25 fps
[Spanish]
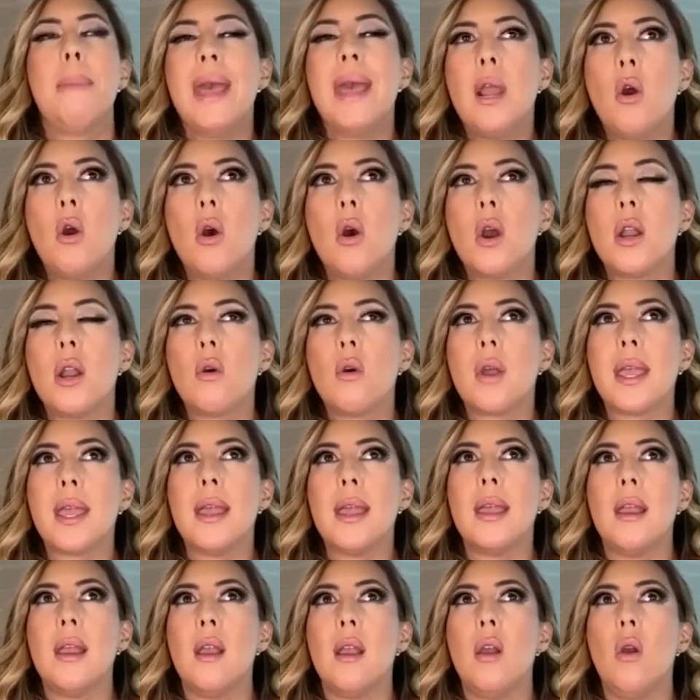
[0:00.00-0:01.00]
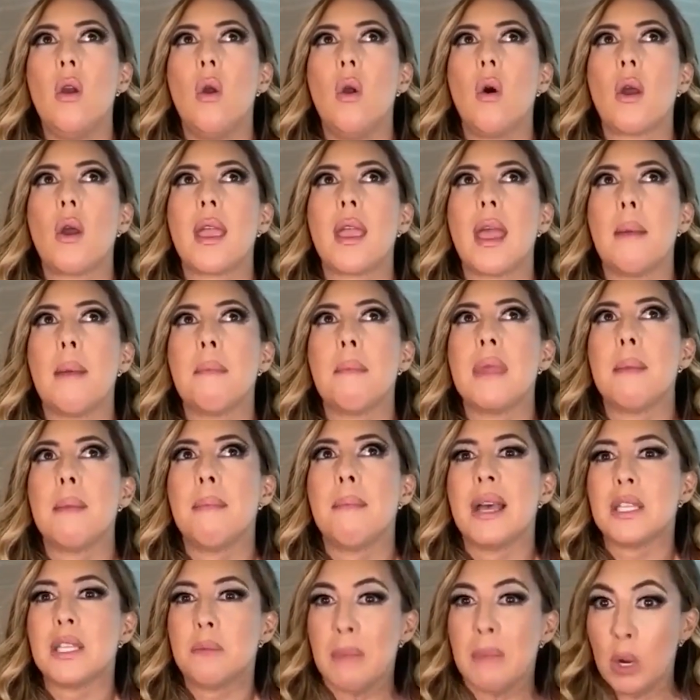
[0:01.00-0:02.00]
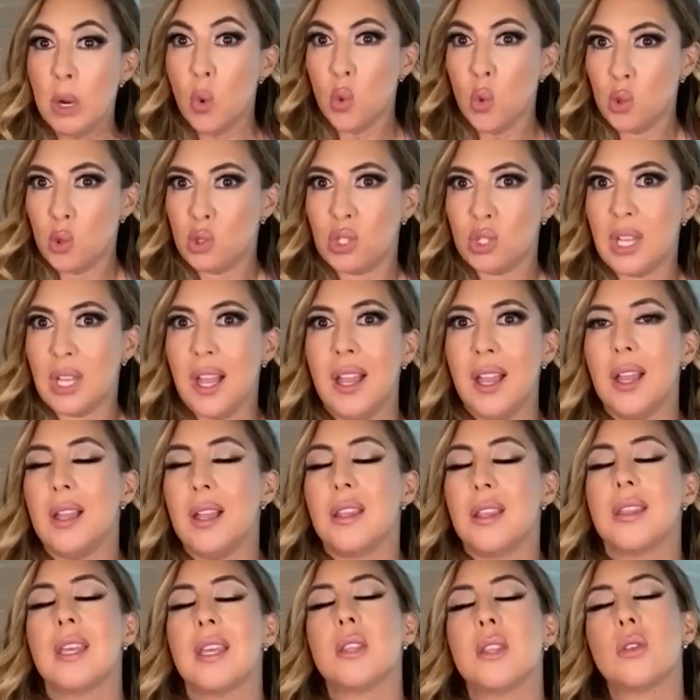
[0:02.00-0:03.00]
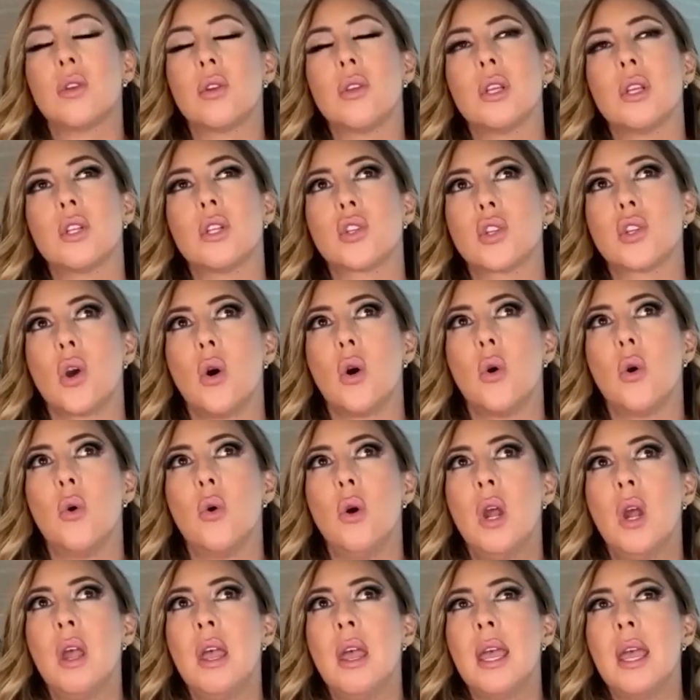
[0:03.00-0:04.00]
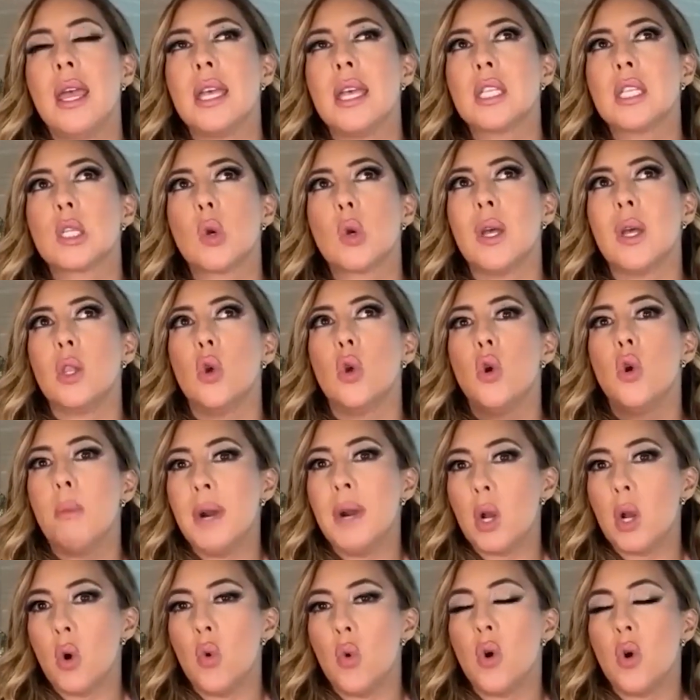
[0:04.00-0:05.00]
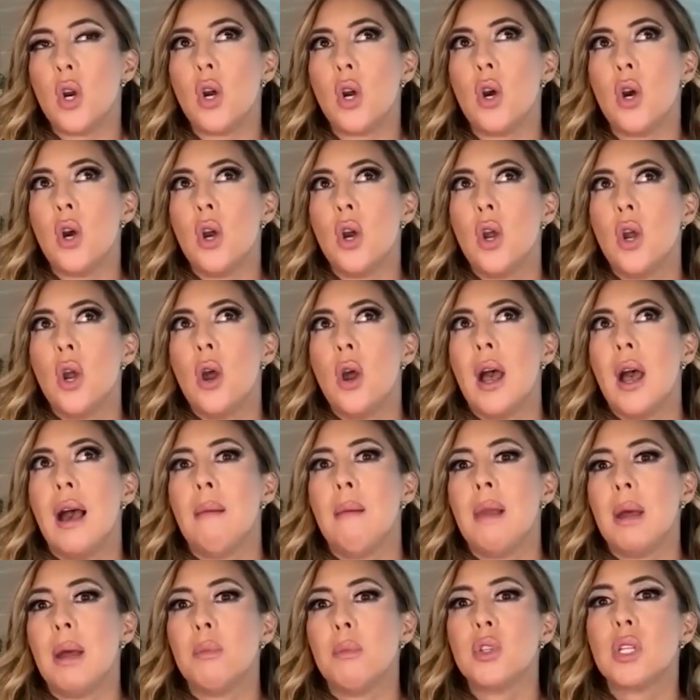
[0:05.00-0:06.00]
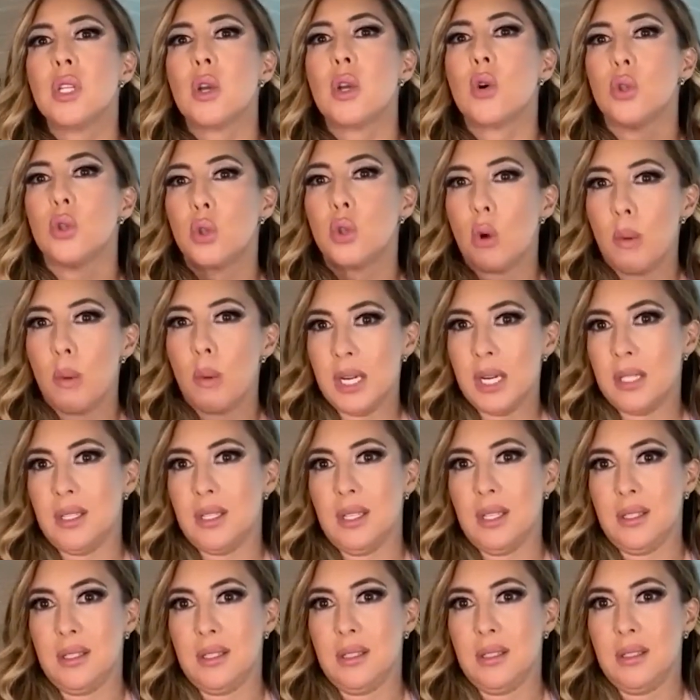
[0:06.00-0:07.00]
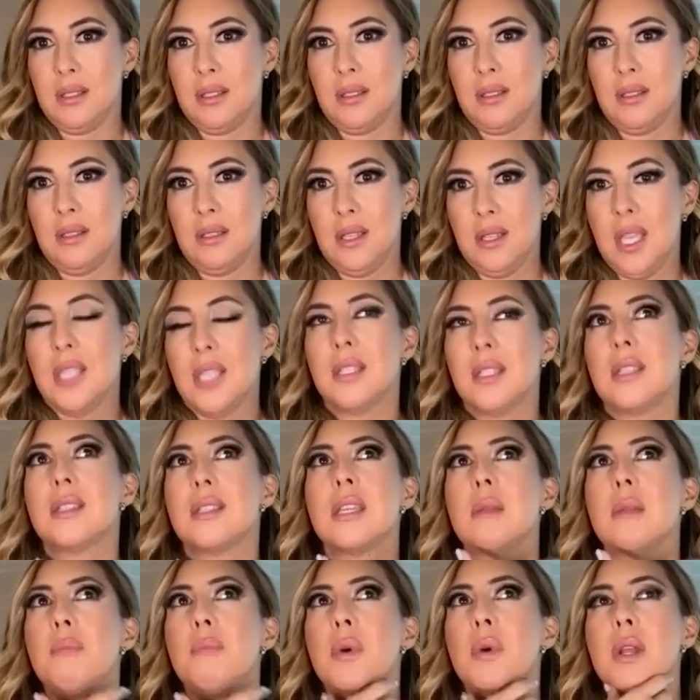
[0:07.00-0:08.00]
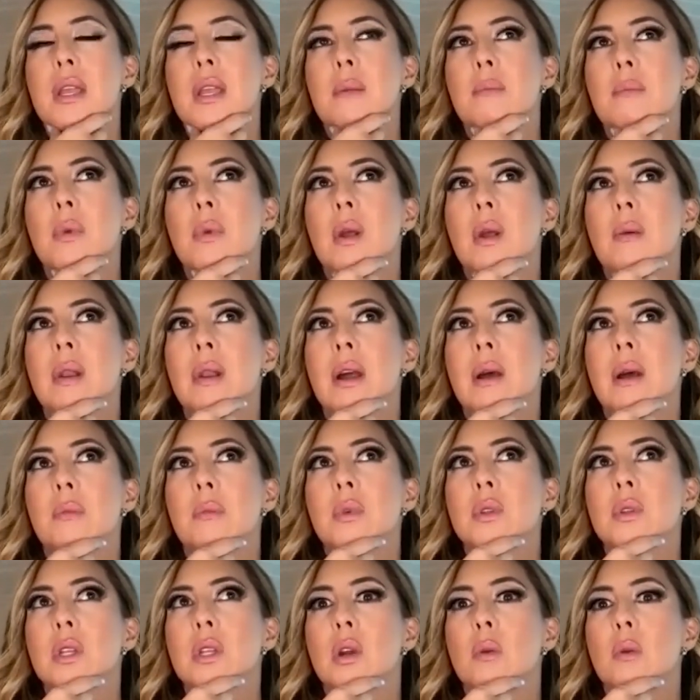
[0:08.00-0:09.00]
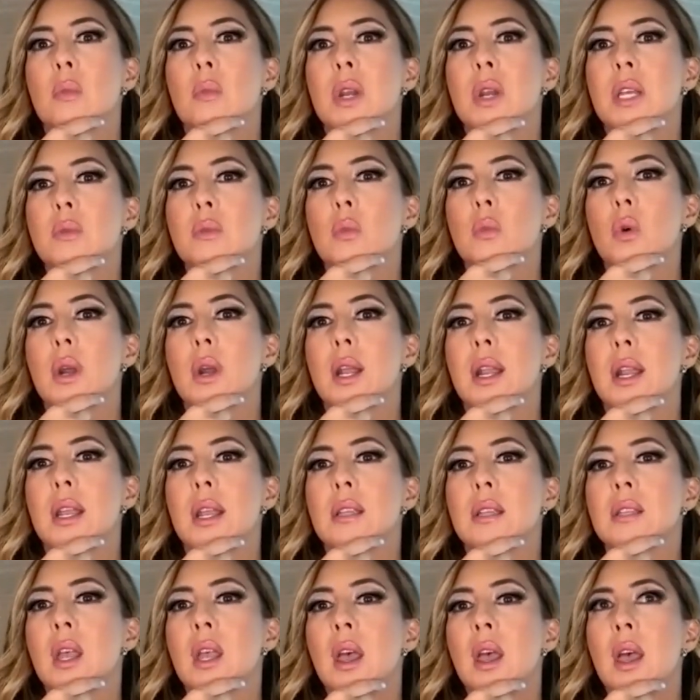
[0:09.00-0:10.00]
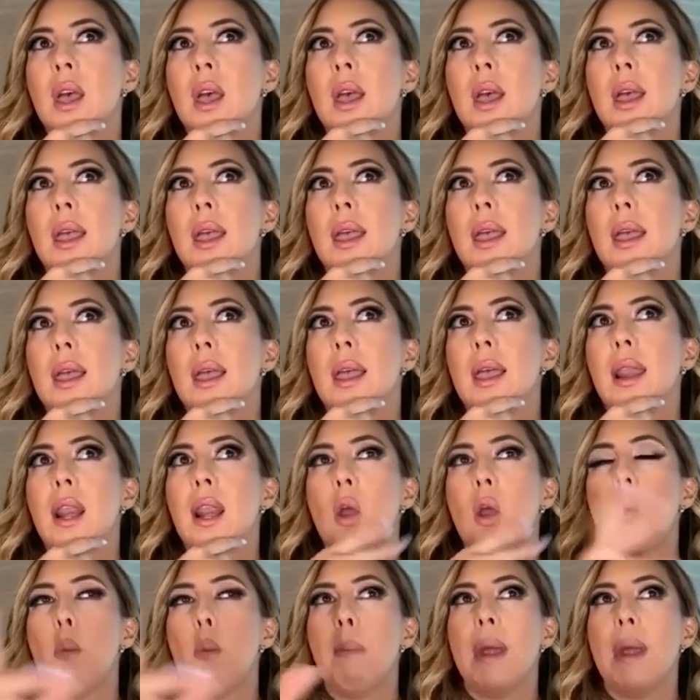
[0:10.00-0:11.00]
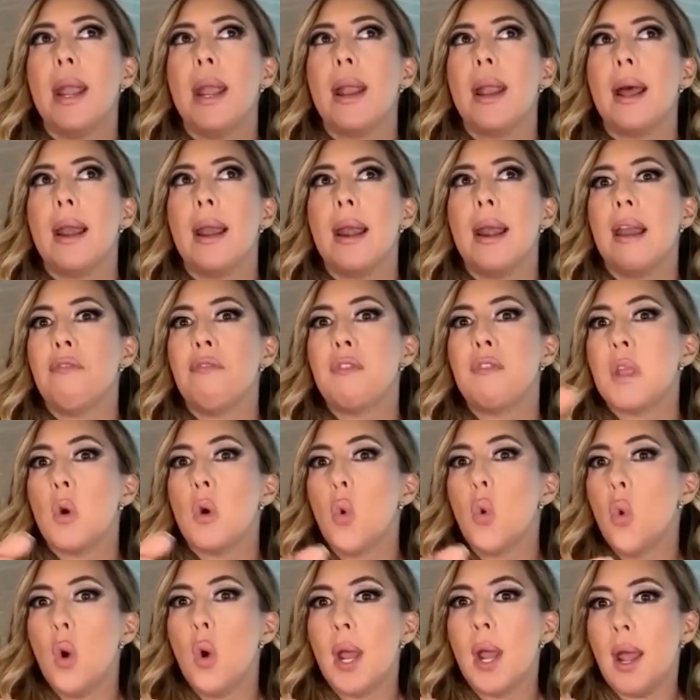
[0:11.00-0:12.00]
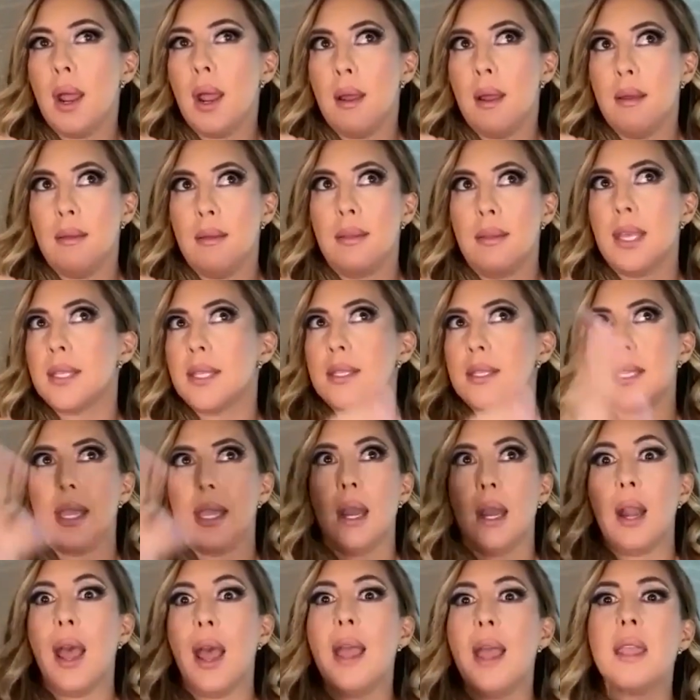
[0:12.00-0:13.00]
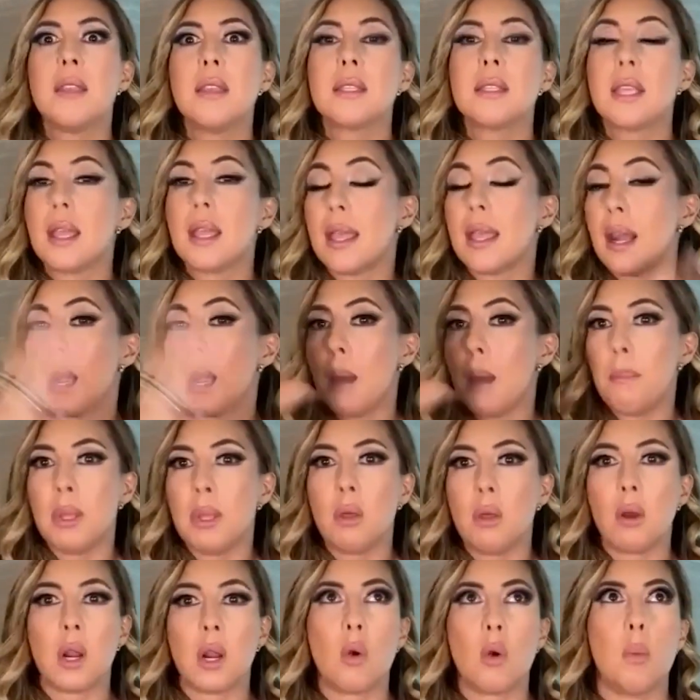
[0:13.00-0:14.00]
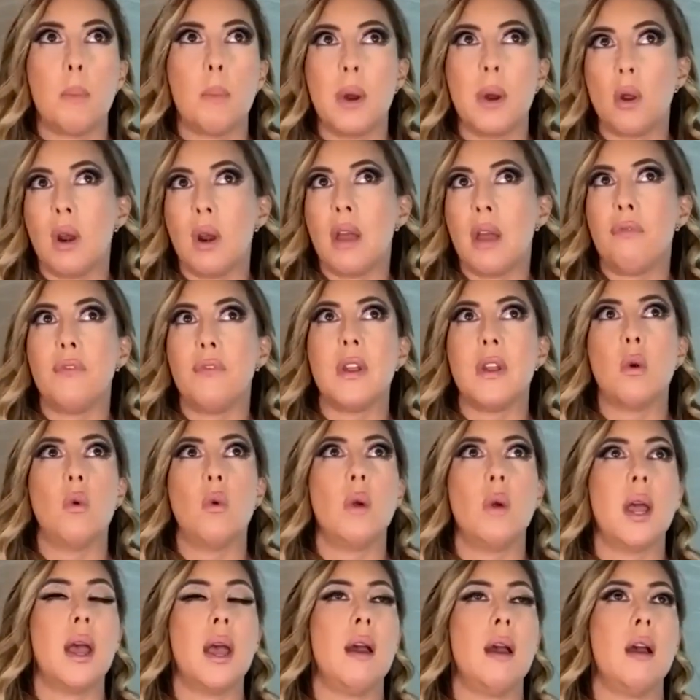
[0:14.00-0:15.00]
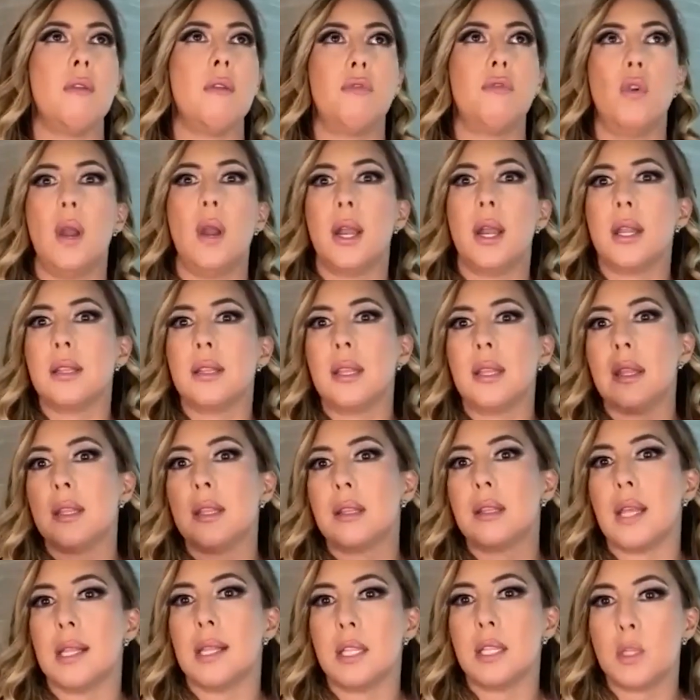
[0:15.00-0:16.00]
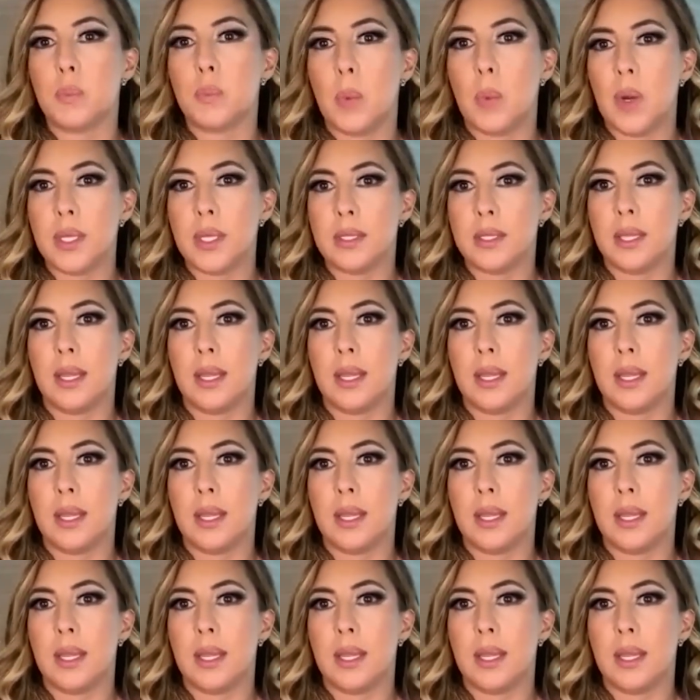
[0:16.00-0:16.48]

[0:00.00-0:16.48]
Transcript: Pero creo que lo que a mí más me gusta dentro del show es cuando, número uno, hablamos de controversias. Es decir, por ejemplo, hablábamos de cómo las mujeres eh, recuperan la figura. Decían, ay, es que qué rápido recuperó la figura fulanita de tal después